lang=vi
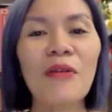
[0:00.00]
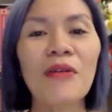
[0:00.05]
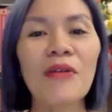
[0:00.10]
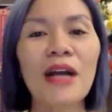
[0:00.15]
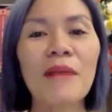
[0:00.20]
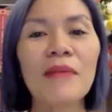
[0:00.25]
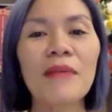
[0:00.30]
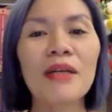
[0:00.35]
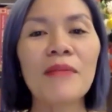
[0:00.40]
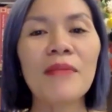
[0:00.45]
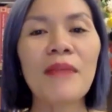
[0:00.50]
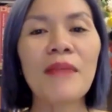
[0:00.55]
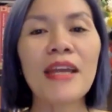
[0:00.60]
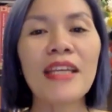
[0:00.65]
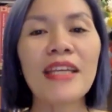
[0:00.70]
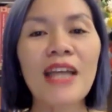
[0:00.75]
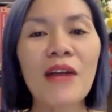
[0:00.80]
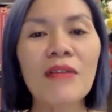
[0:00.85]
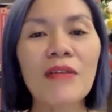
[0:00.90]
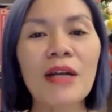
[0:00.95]
cảm ơn mẹ
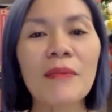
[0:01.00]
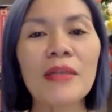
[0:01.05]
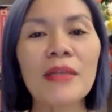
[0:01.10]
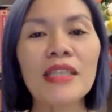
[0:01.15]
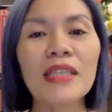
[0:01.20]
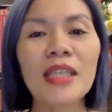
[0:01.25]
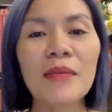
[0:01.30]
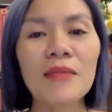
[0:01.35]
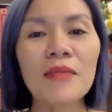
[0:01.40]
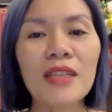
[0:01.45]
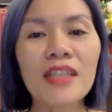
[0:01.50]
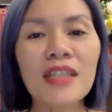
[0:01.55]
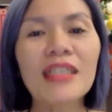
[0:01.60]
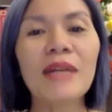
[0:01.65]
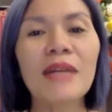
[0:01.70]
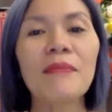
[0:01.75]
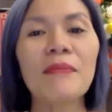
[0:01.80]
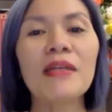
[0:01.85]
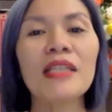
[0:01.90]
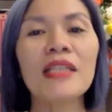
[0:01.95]
giàu, cảm ơn tiềm thức,
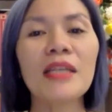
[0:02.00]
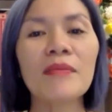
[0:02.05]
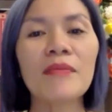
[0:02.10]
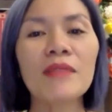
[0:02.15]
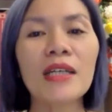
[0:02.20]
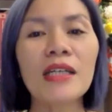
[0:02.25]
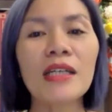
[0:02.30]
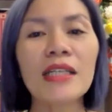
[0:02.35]
cảm ơn tiềm thức,